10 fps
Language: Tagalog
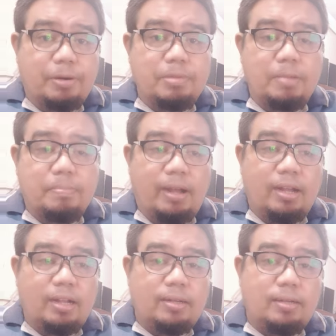from the
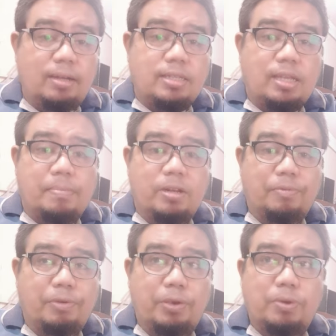bank kasama na
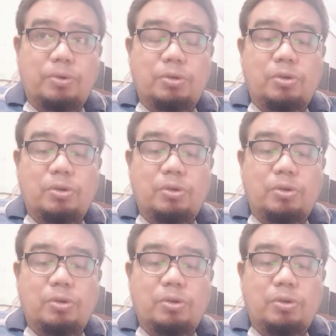po yung